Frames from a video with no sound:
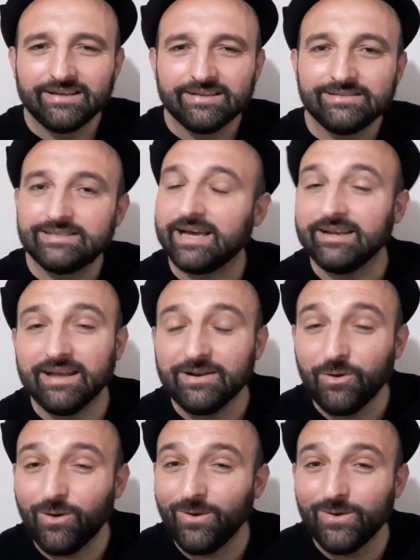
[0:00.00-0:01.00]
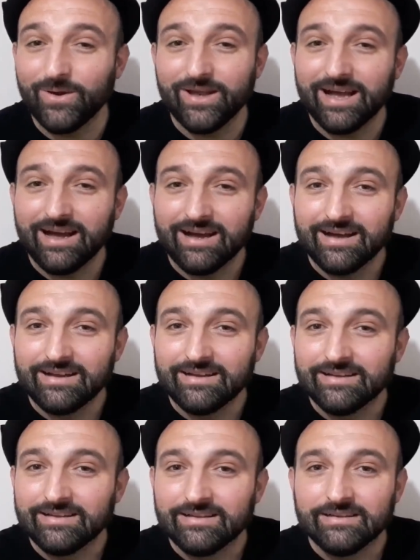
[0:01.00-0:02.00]
Sana ne oluyor ya?
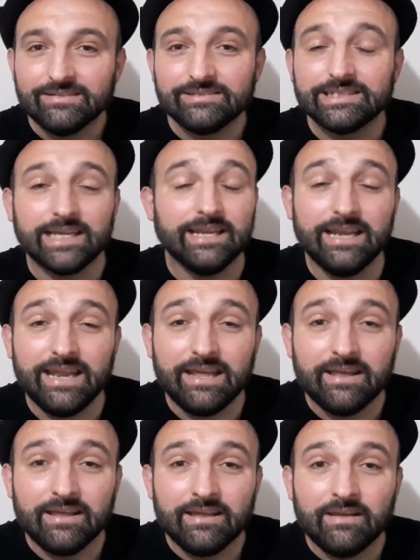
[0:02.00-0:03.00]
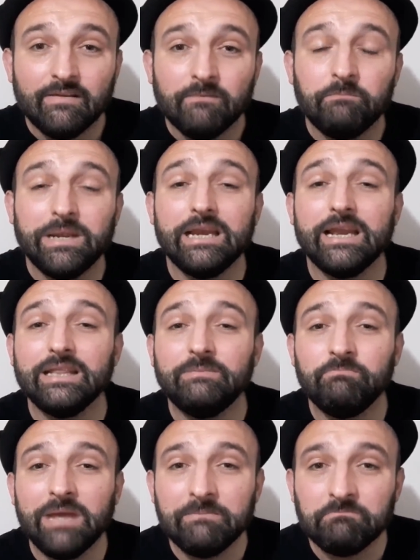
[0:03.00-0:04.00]
Sana ne? Millet
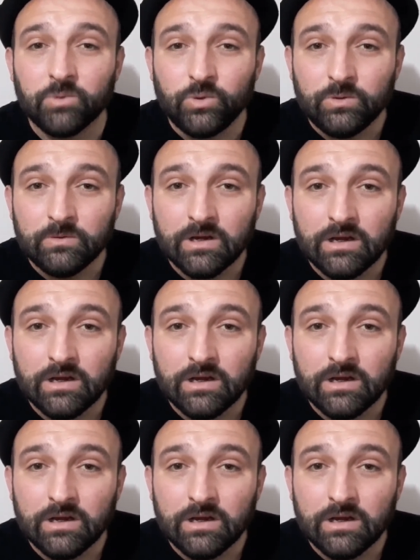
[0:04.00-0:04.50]
memnun.